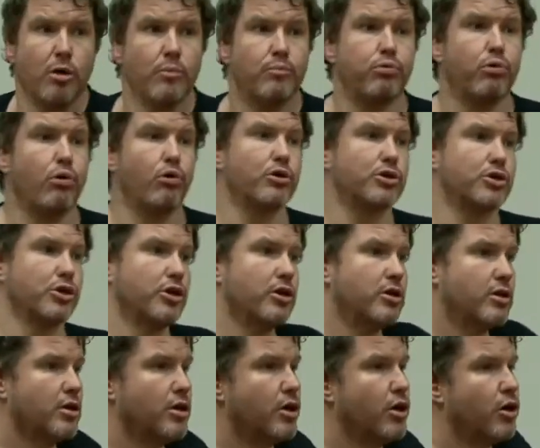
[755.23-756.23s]
Pour
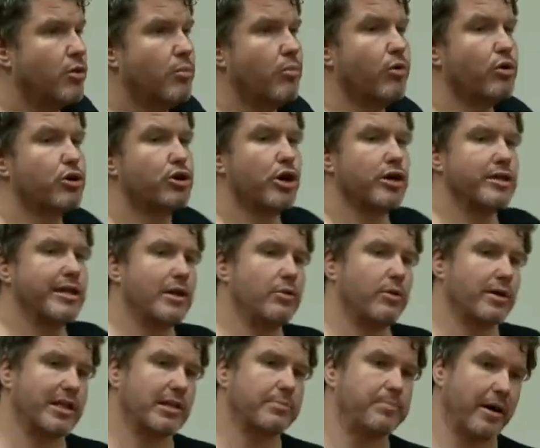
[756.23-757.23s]
autant, mon code est
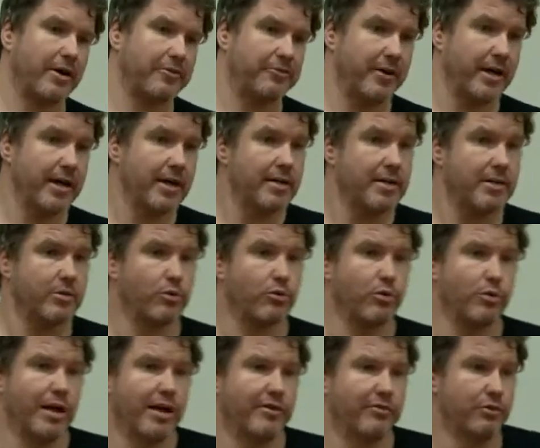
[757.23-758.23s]
loin d'être parfait. Donc,
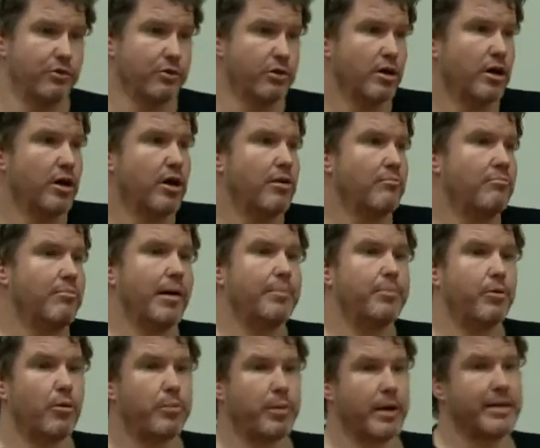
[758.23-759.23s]
on l'a vu, ma
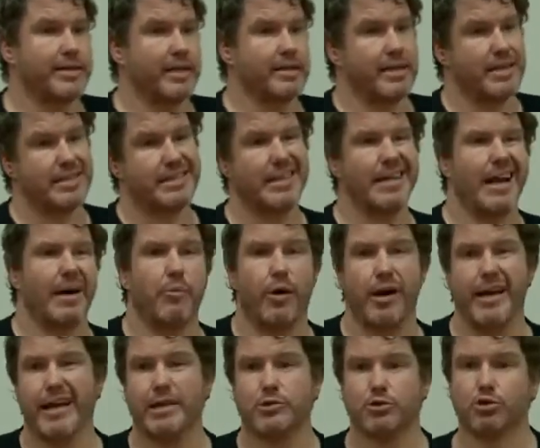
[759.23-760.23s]
propriété testée, la
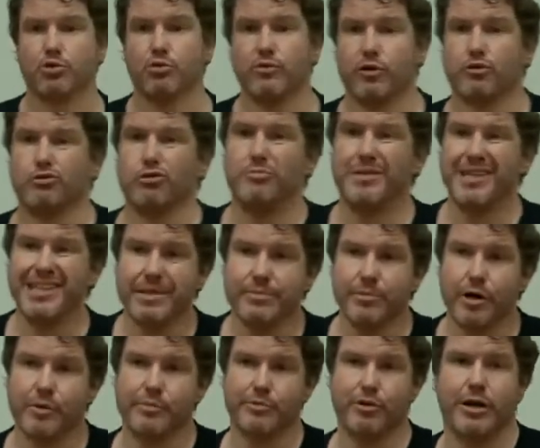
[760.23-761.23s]
moyenne se trouve entre le
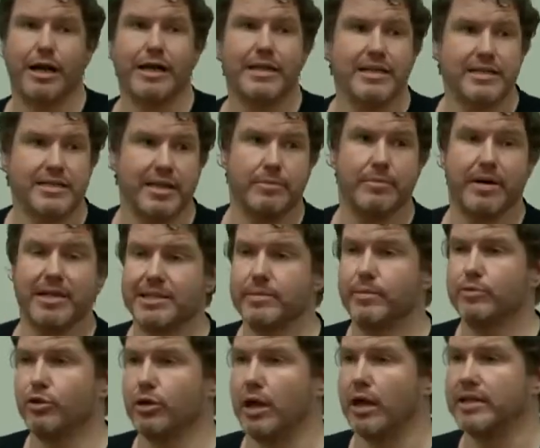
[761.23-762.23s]
minimum de la liste et le
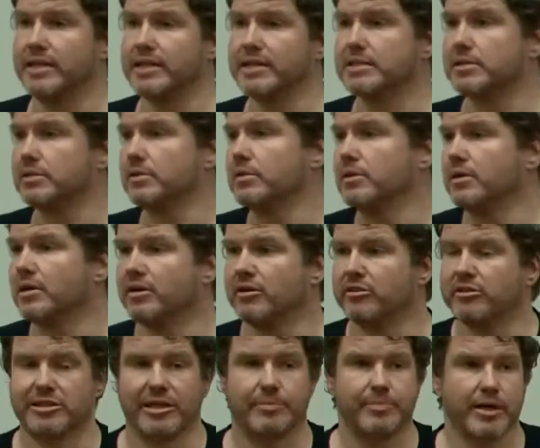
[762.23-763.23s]
maximum de la liste.
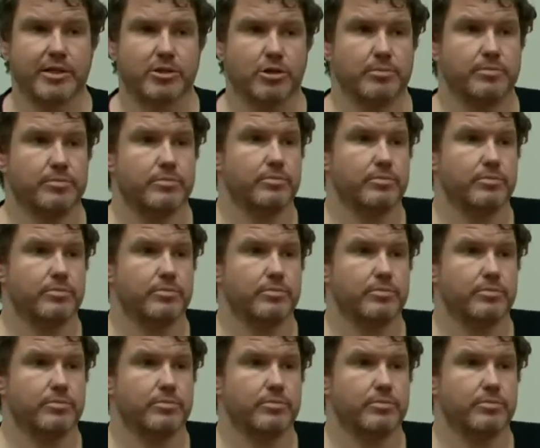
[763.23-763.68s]
C'est pas top.